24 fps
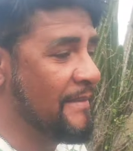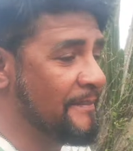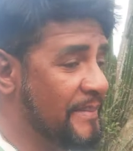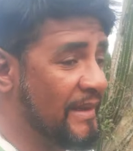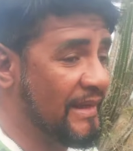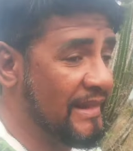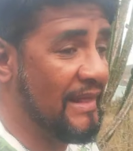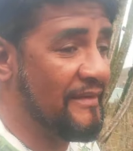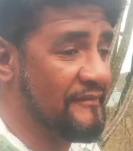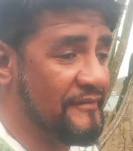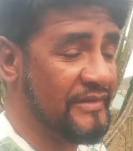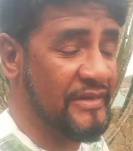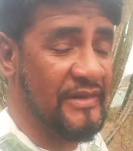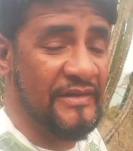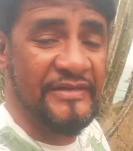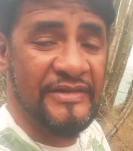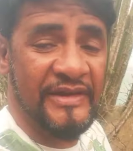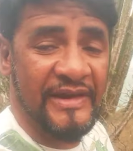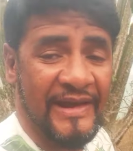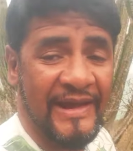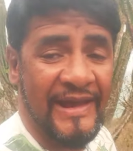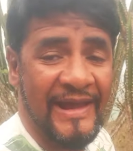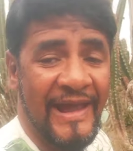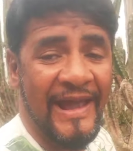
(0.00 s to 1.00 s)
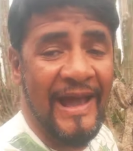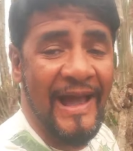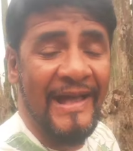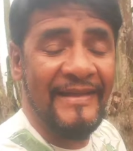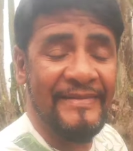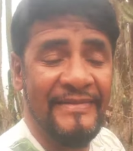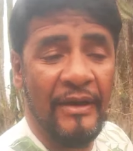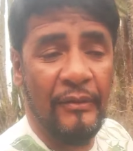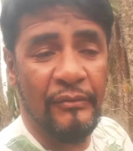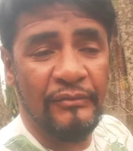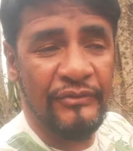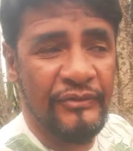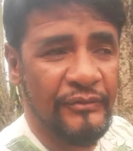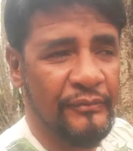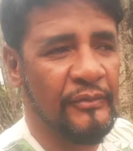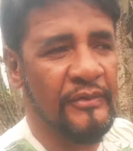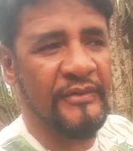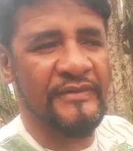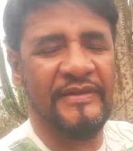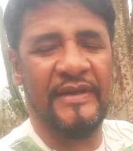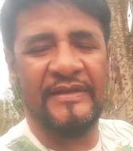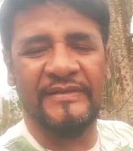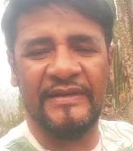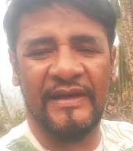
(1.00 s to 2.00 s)
pela vida de cada um de
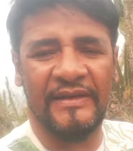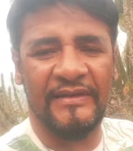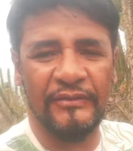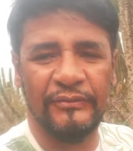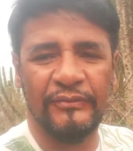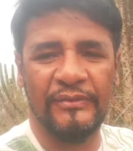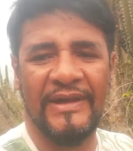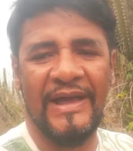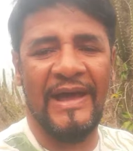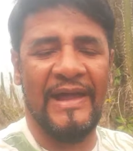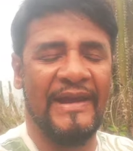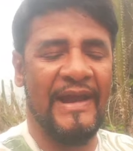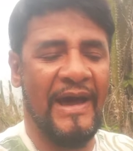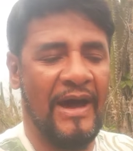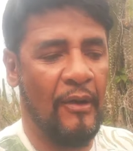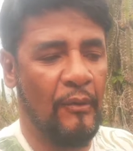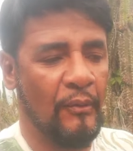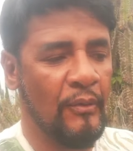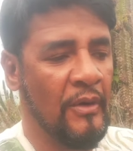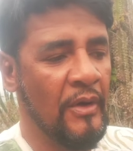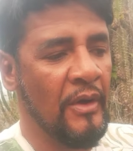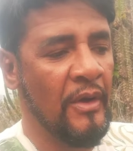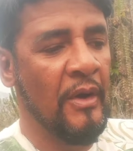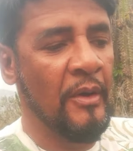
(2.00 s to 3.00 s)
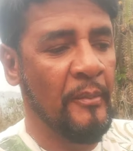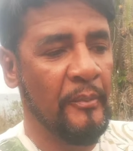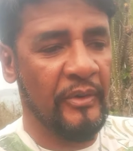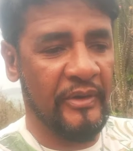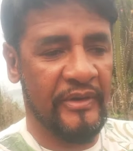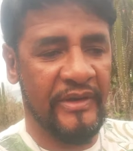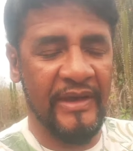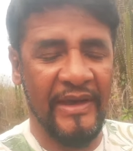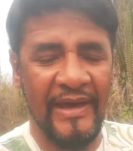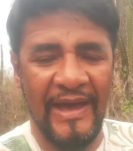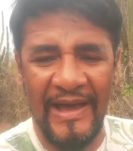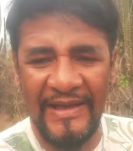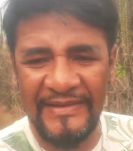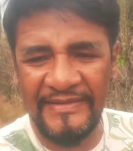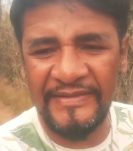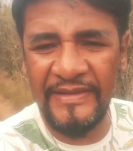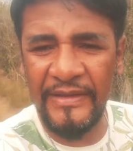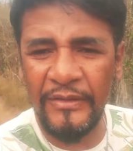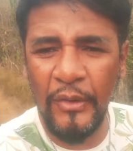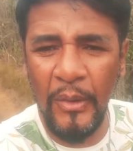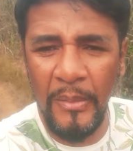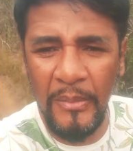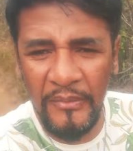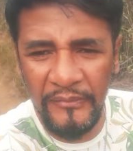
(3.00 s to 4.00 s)
vocês aqui do canal, porque
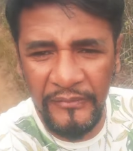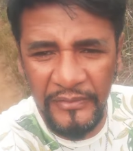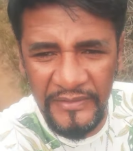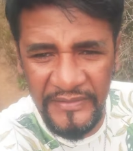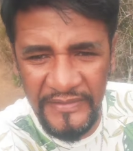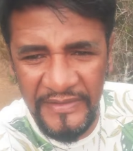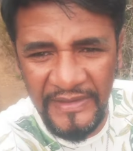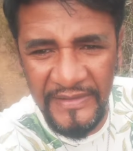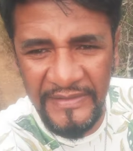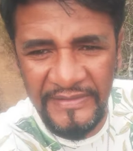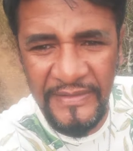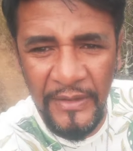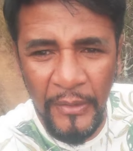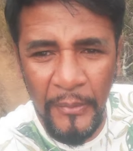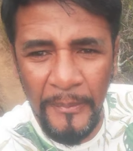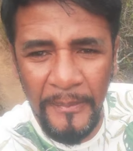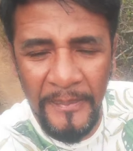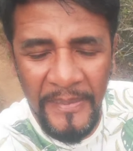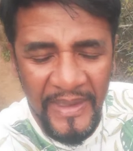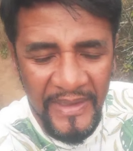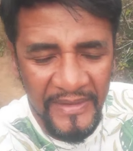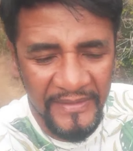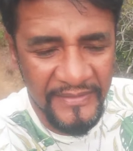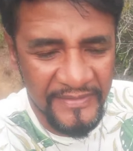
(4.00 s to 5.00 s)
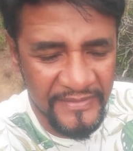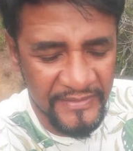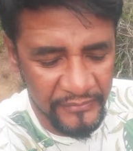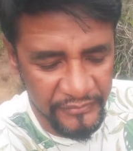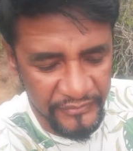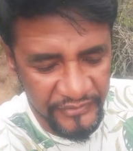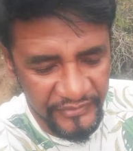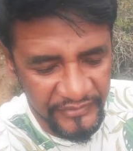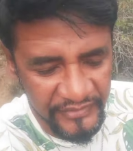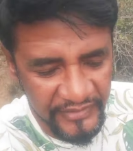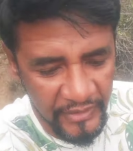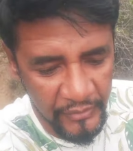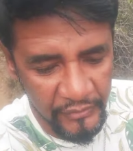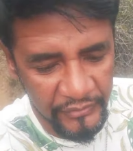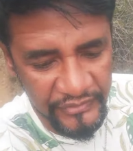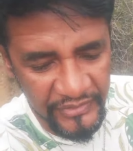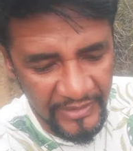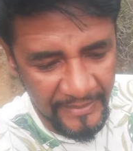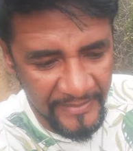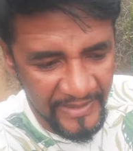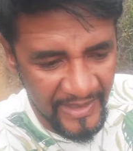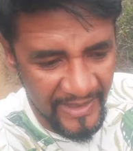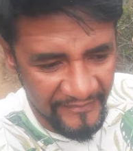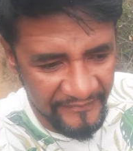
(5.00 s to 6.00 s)
assim como vocês são bênção de Deus
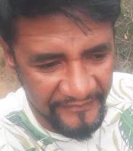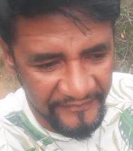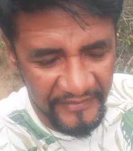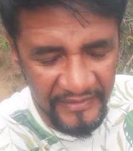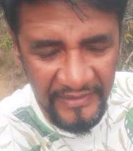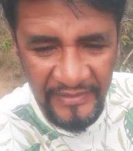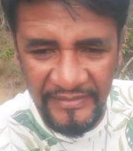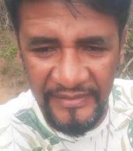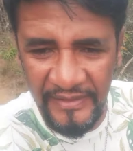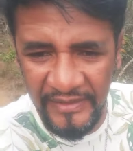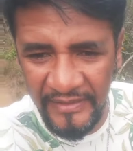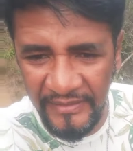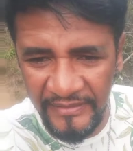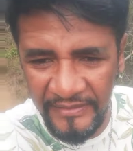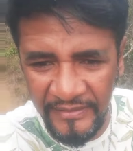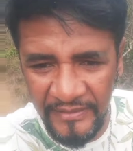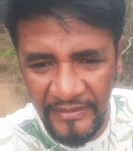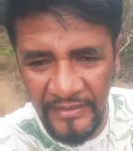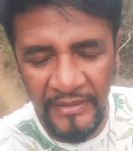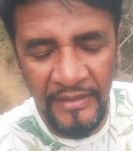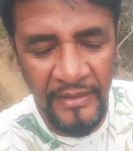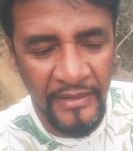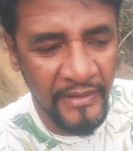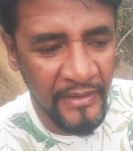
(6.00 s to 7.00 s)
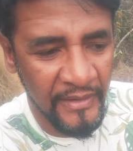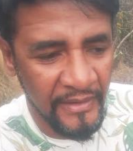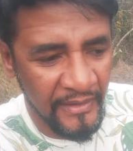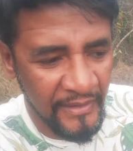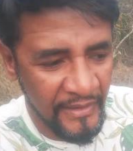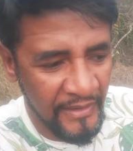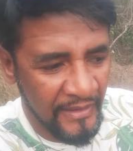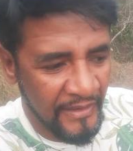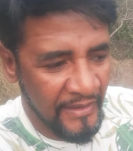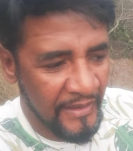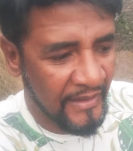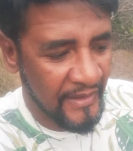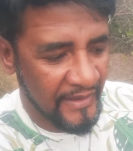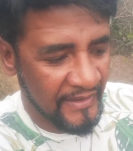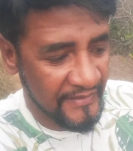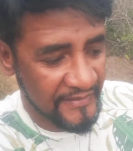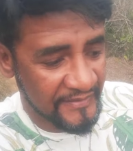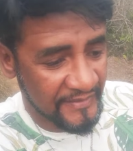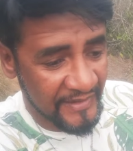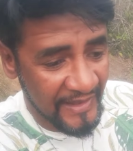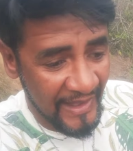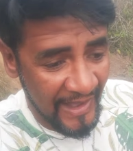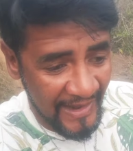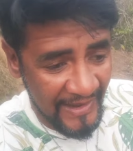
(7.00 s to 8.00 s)
na minha vida,
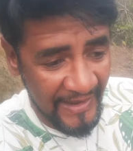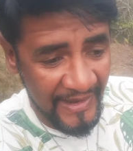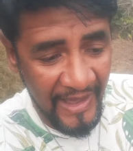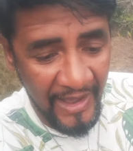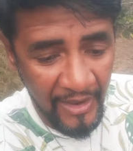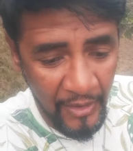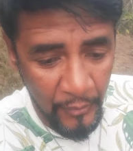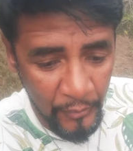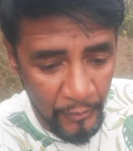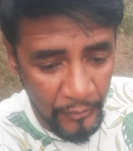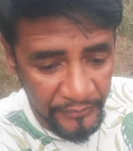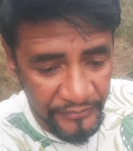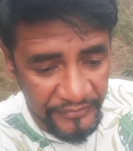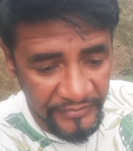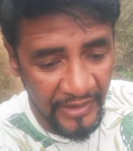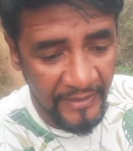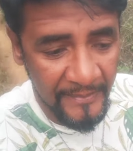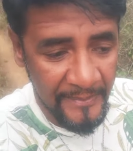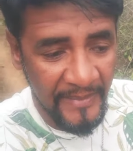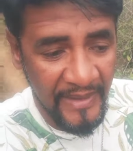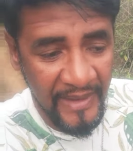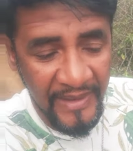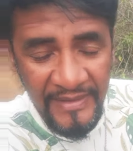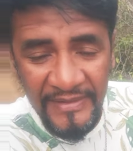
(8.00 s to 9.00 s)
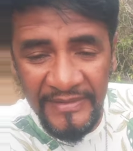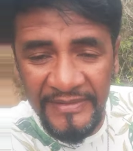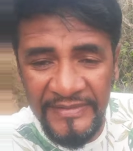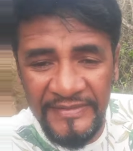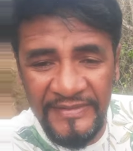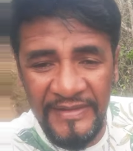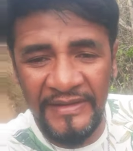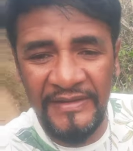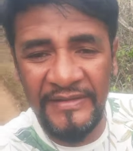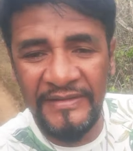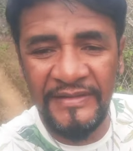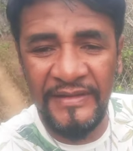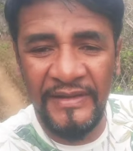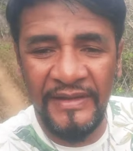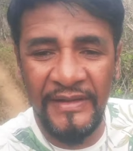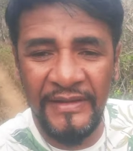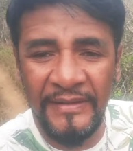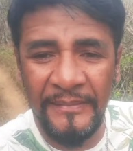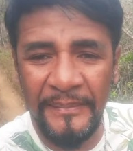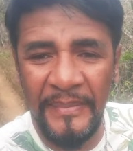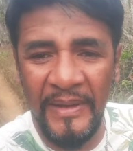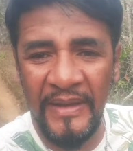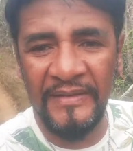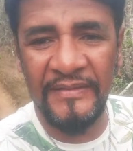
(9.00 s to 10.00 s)
esse canal também seja
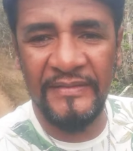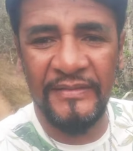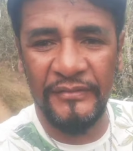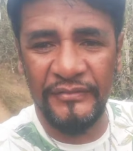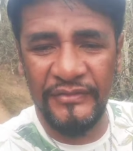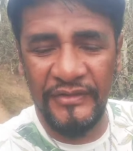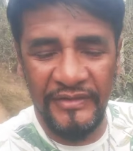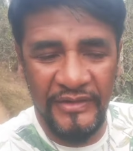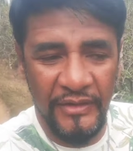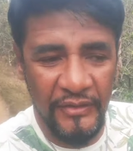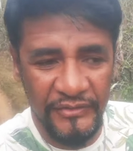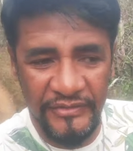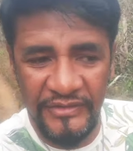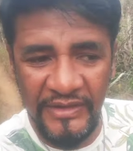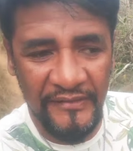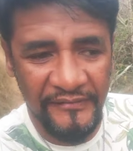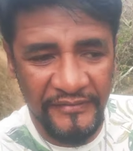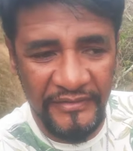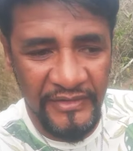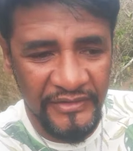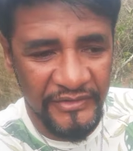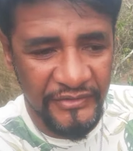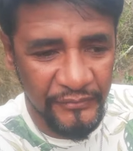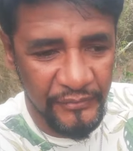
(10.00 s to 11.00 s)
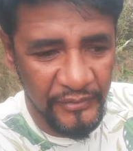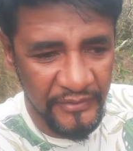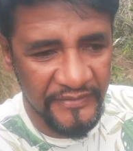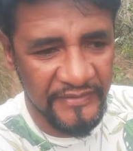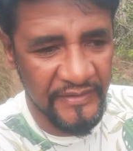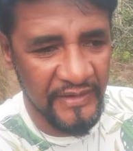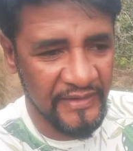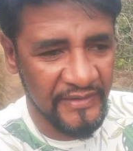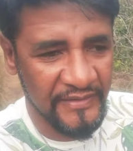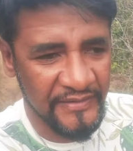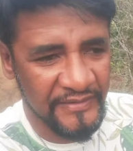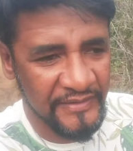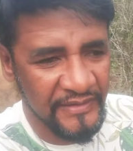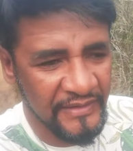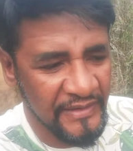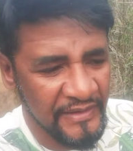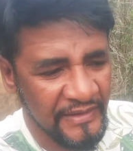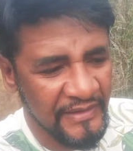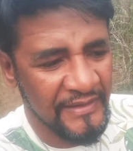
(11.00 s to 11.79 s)
bênção de Deus na vida de vocês.